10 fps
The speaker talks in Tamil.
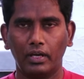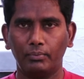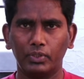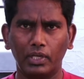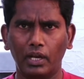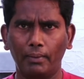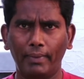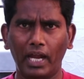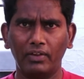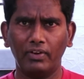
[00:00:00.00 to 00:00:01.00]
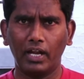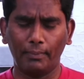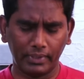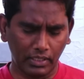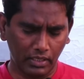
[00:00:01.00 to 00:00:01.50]
முதல்ல மேனுவில்
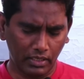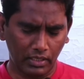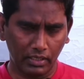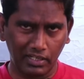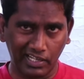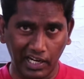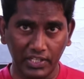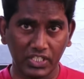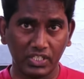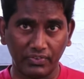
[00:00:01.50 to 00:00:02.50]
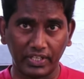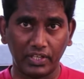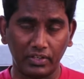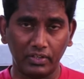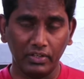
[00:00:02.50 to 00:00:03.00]
நம்ம தான் கணிச்சு
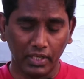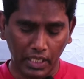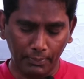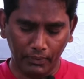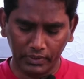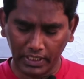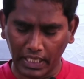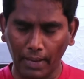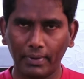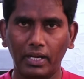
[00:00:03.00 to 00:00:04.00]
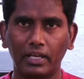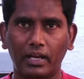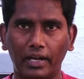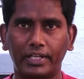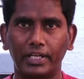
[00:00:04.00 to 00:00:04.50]
வைக்கணும் இப்போ வந்து கேமராலே
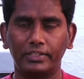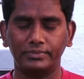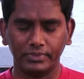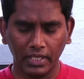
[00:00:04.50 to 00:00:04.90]
காட்டிடுது